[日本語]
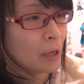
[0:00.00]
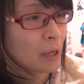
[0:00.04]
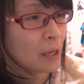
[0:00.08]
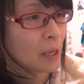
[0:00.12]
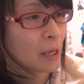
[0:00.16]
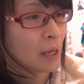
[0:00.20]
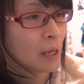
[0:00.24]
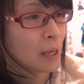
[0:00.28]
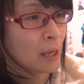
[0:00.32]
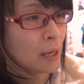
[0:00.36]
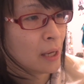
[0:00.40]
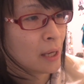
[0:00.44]

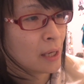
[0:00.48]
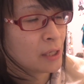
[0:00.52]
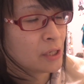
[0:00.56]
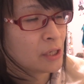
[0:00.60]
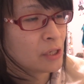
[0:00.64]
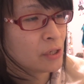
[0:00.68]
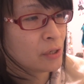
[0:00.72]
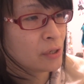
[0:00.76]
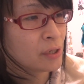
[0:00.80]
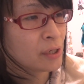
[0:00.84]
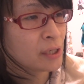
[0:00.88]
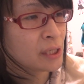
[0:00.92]
えー、
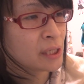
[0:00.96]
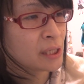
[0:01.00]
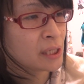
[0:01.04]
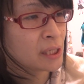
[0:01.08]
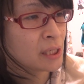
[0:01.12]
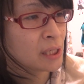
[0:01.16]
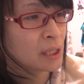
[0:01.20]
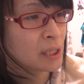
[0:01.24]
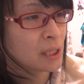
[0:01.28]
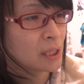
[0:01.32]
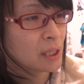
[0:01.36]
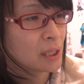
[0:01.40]

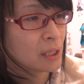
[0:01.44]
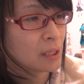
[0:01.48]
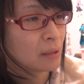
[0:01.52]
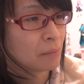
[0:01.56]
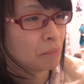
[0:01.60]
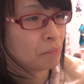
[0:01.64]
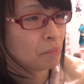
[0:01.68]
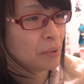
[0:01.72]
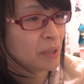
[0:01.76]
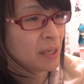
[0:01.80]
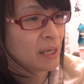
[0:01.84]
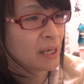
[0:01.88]
11
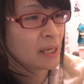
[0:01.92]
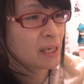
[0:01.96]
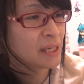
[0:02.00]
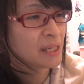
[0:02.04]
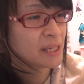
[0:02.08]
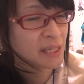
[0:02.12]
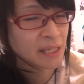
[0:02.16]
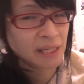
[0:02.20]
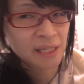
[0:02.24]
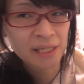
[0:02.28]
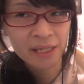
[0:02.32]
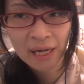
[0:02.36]

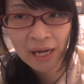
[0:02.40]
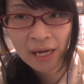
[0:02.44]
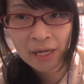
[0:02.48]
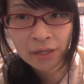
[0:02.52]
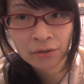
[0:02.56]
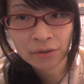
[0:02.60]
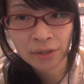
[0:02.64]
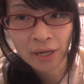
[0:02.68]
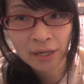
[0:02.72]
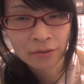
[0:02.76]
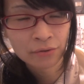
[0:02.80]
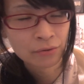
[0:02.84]

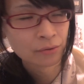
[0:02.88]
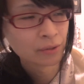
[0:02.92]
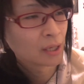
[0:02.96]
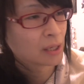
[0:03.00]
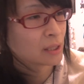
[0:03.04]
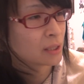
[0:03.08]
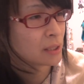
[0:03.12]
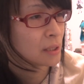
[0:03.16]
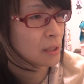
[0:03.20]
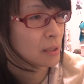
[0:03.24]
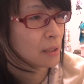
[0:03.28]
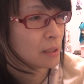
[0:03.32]
BGN だそう
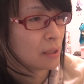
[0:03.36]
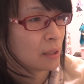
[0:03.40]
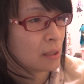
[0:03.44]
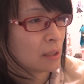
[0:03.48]
です。